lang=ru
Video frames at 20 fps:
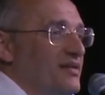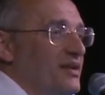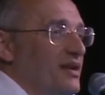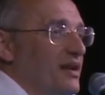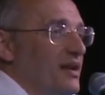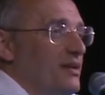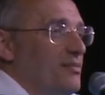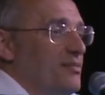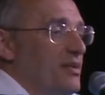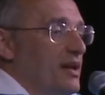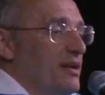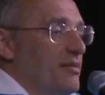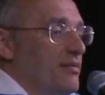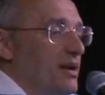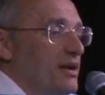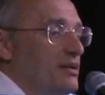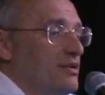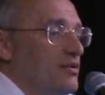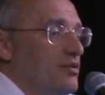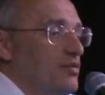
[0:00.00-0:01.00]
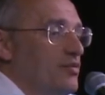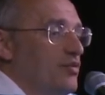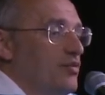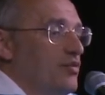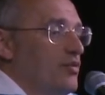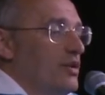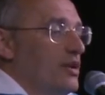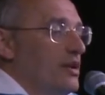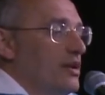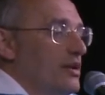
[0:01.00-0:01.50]
Или принимать
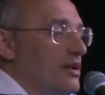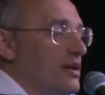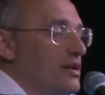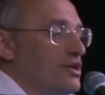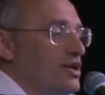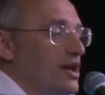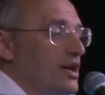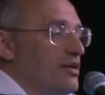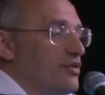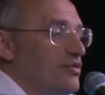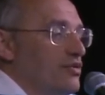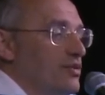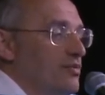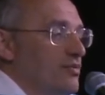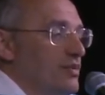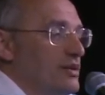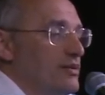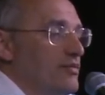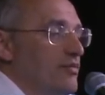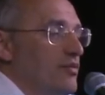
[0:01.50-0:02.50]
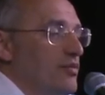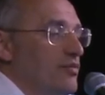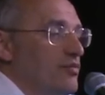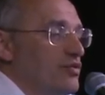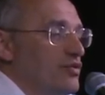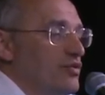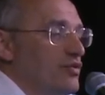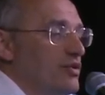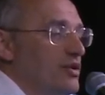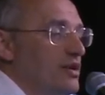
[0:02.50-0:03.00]
судьбу, или решать уже
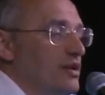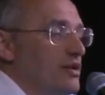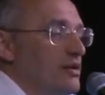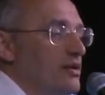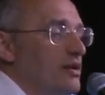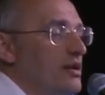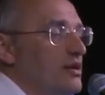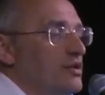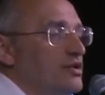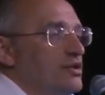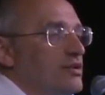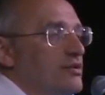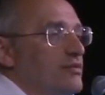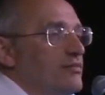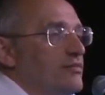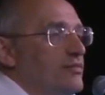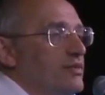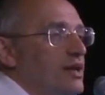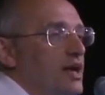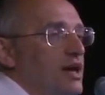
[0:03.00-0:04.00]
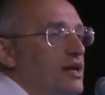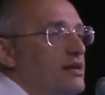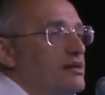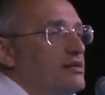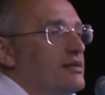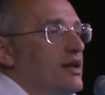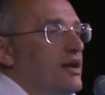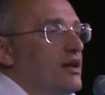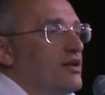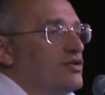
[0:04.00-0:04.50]
по-своему, что делать дальше. Я не
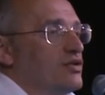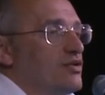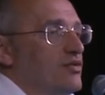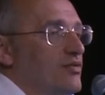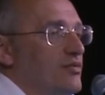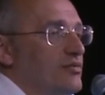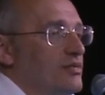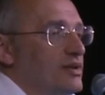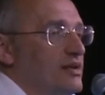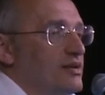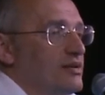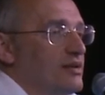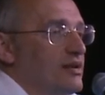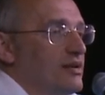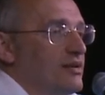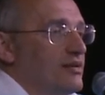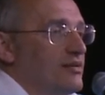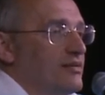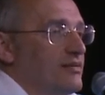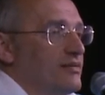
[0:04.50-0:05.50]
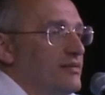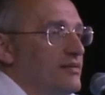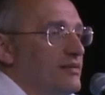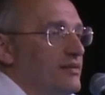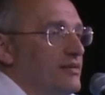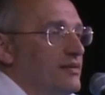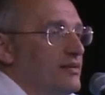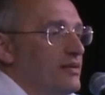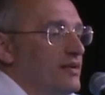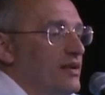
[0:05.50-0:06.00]
знаю, что вам сказать.
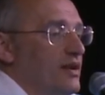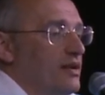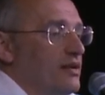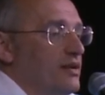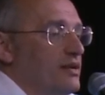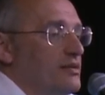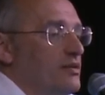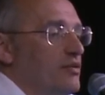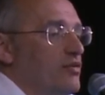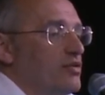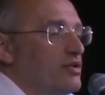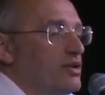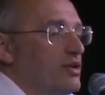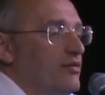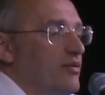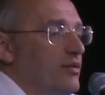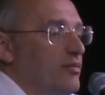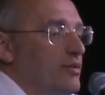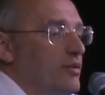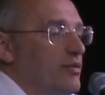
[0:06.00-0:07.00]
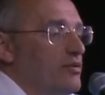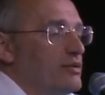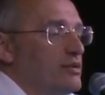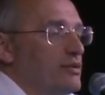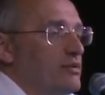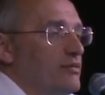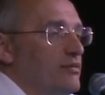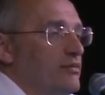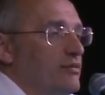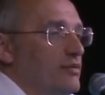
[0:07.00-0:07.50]
Это сложный
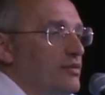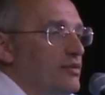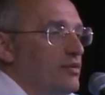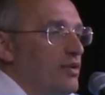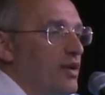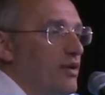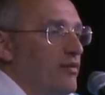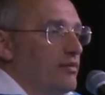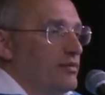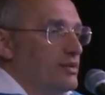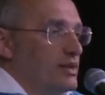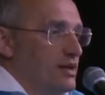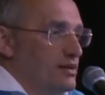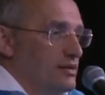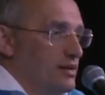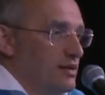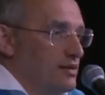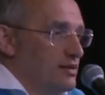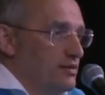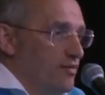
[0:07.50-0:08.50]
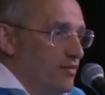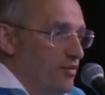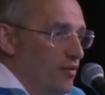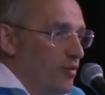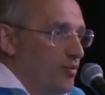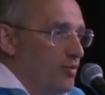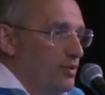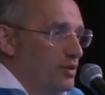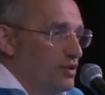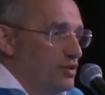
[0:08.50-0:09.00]
вопрос. Но я вам сказал свой
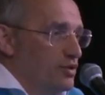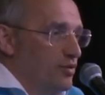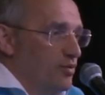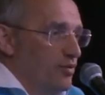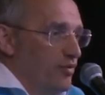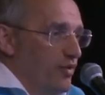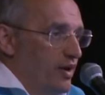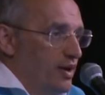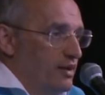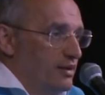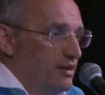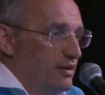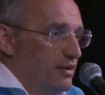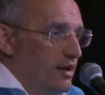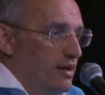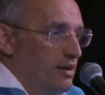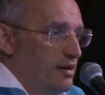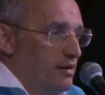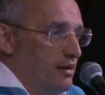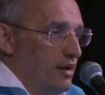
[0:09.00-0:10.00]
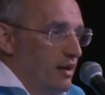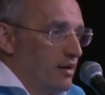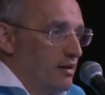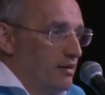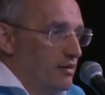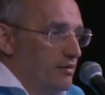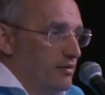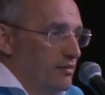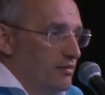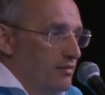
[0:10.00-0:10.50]
опыт, что бывает и так, и
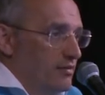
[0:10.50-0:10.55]
так.